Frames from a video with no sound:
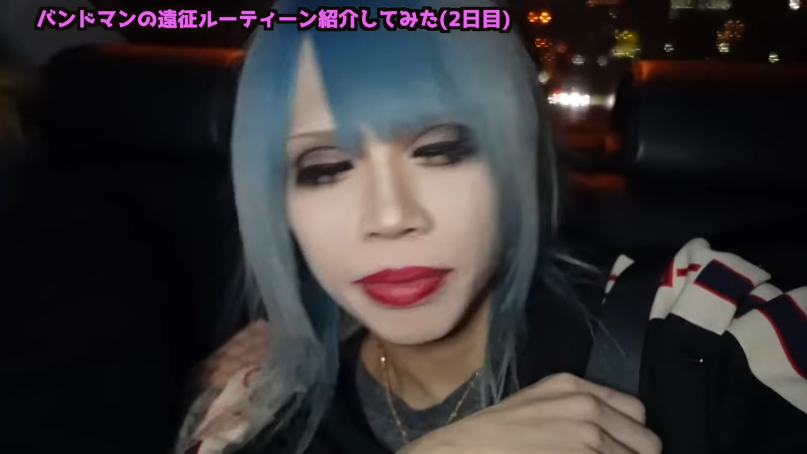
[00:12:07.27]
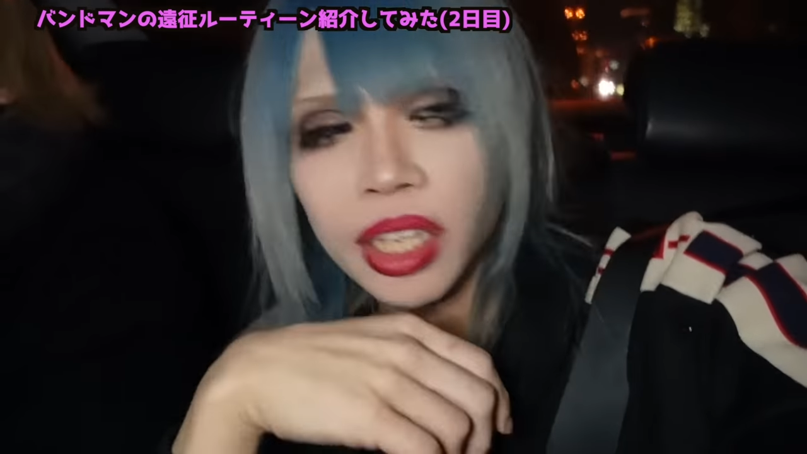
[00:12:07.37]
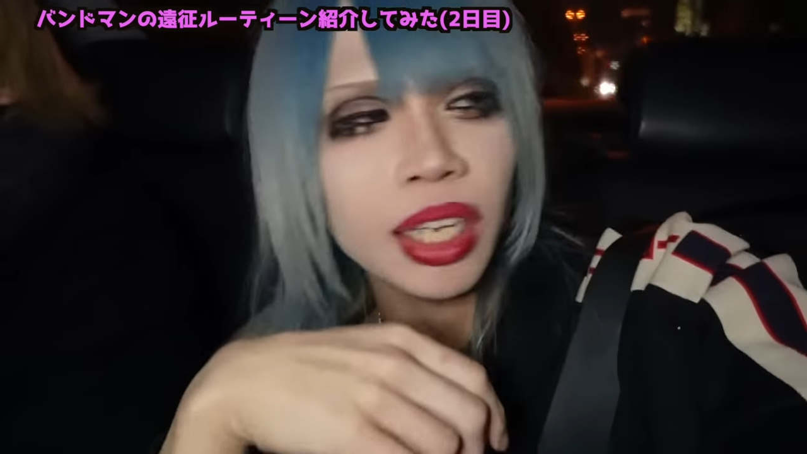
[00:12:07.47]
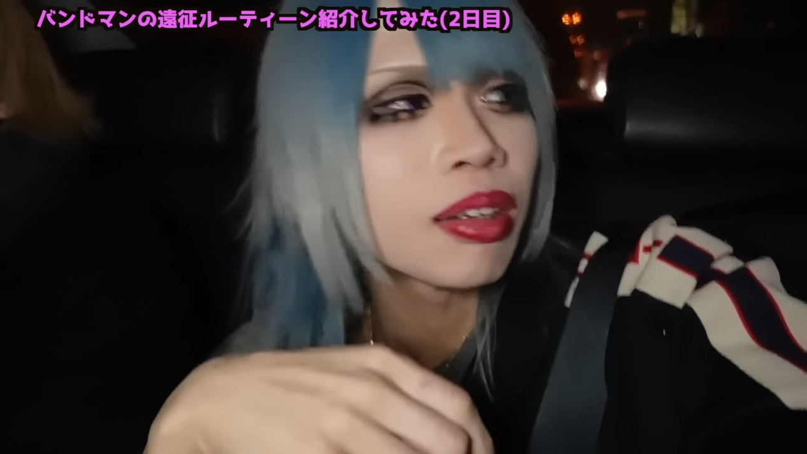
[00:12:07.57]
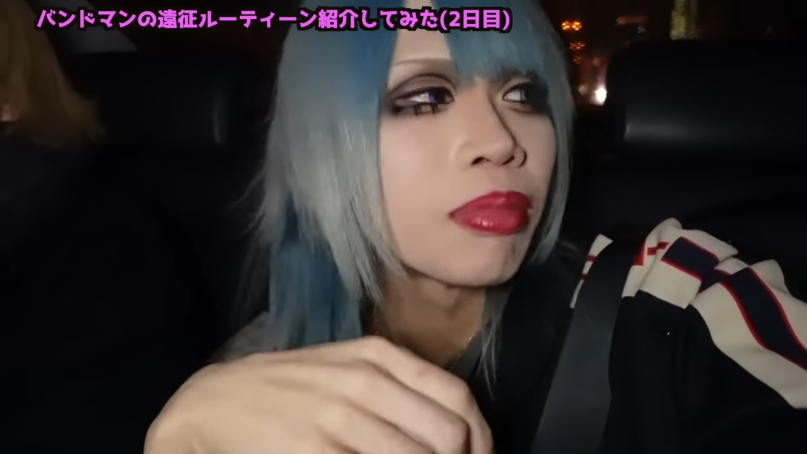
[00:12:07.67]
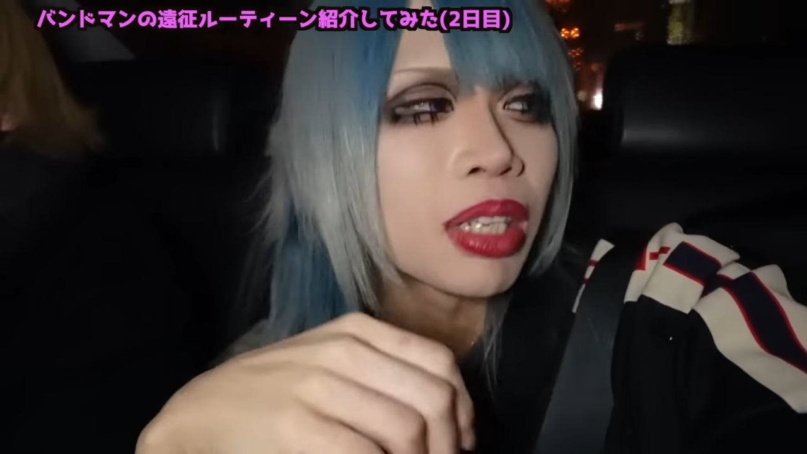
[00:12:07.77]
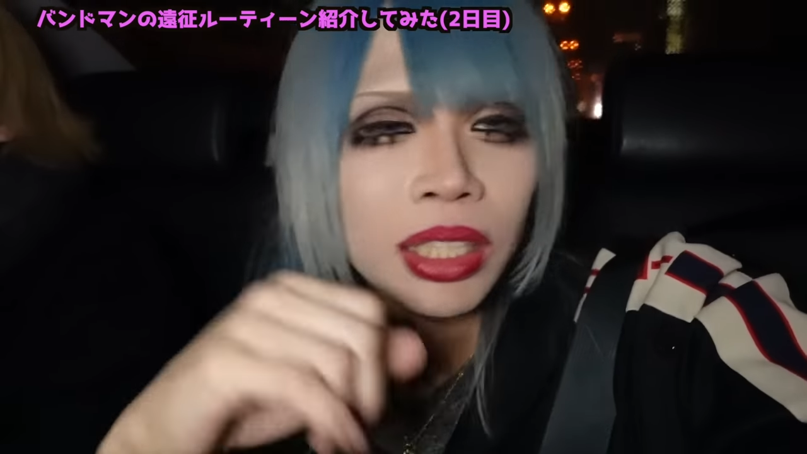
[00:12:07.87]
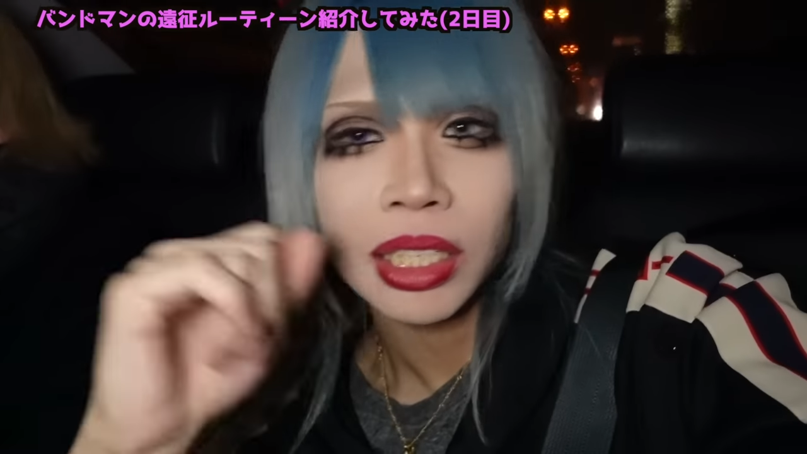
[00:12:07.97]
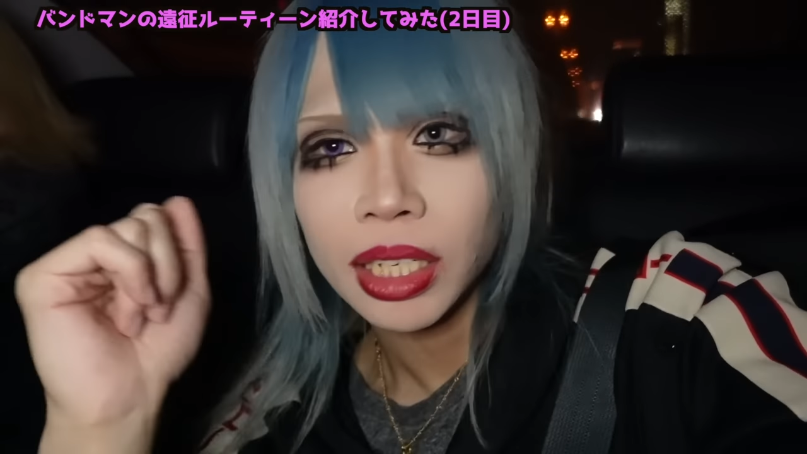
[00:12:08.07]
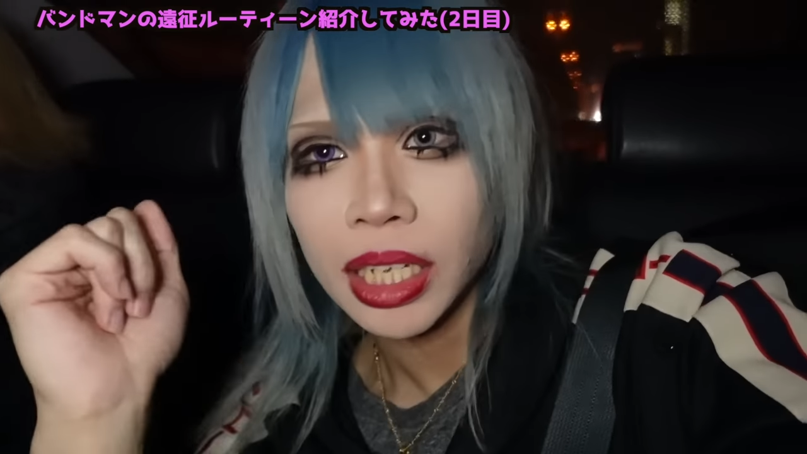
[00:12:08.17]
で、まあ、
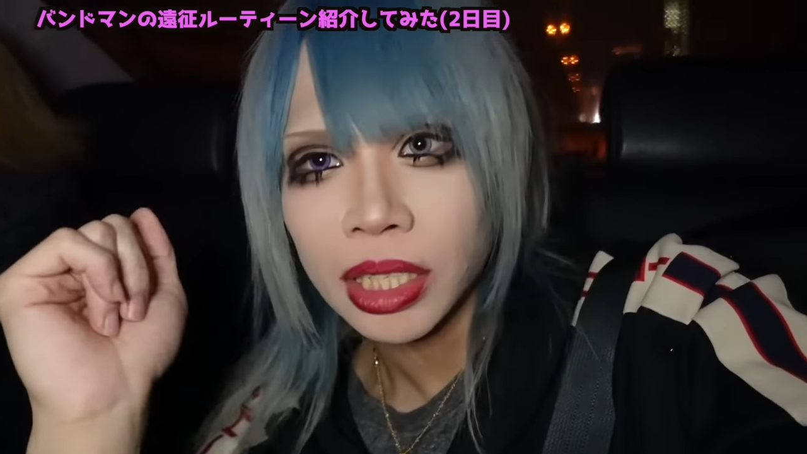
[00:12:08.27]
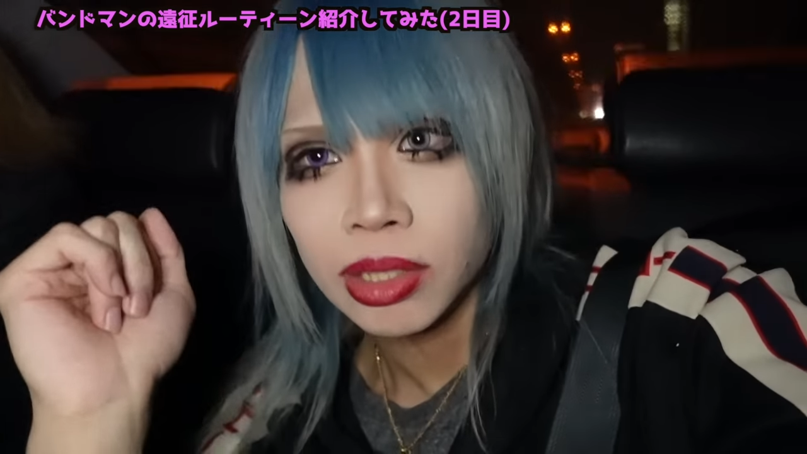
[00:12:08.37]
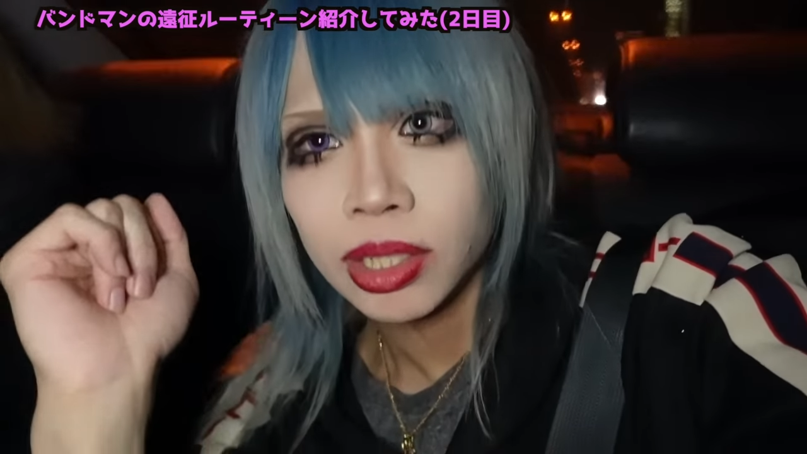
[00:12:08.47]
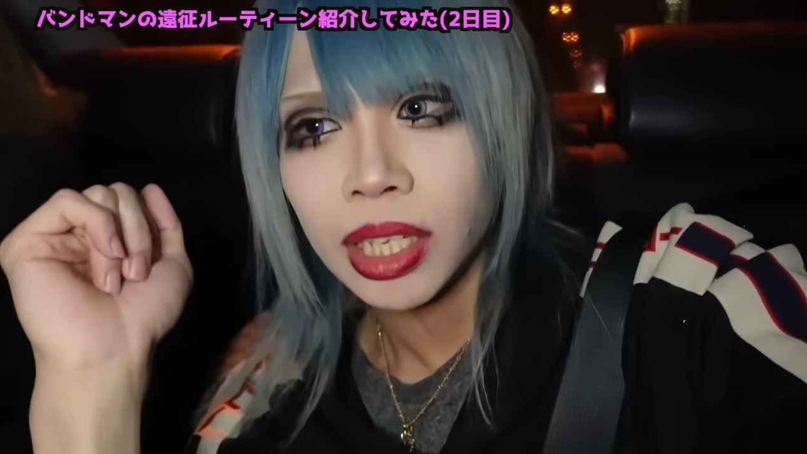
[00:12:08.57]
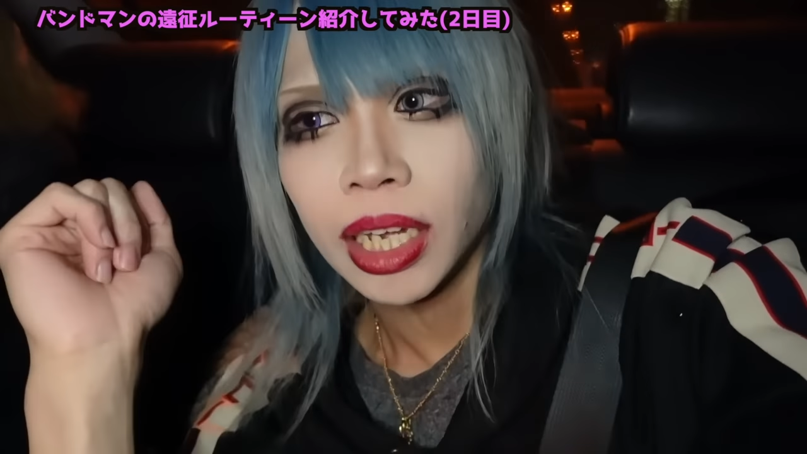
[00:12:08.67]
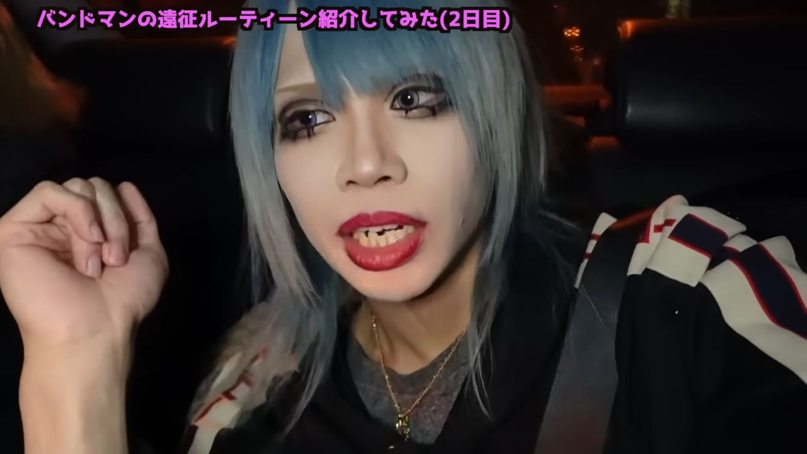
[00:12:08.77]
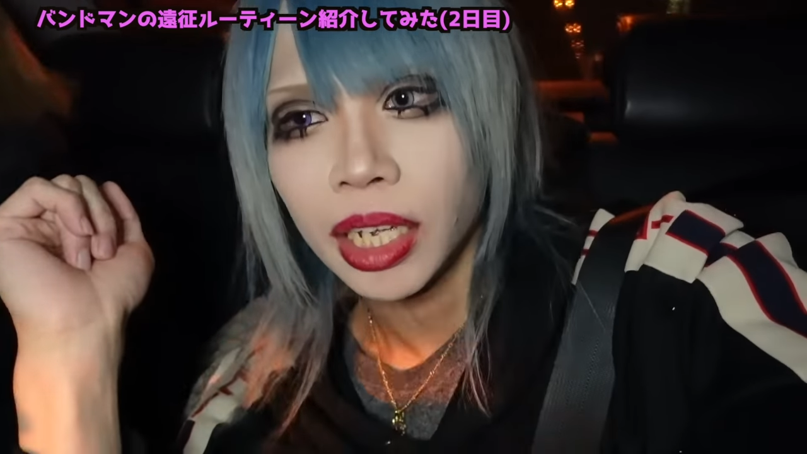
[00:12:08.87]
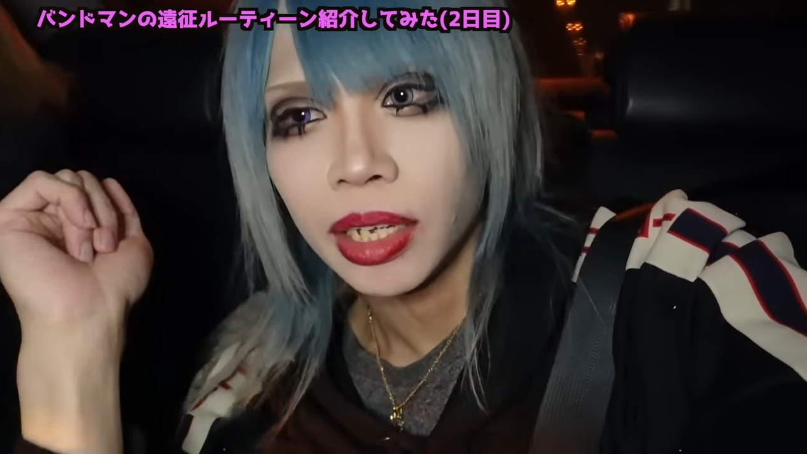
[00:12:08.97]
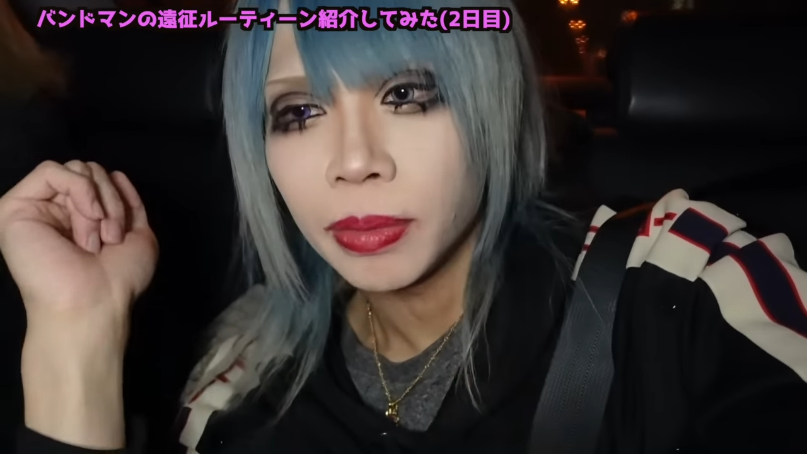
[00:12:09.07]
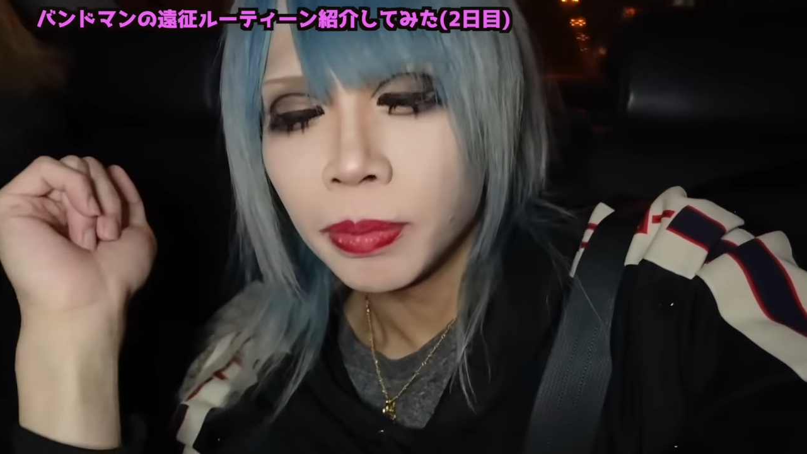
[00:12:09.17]
ツイキャスしたり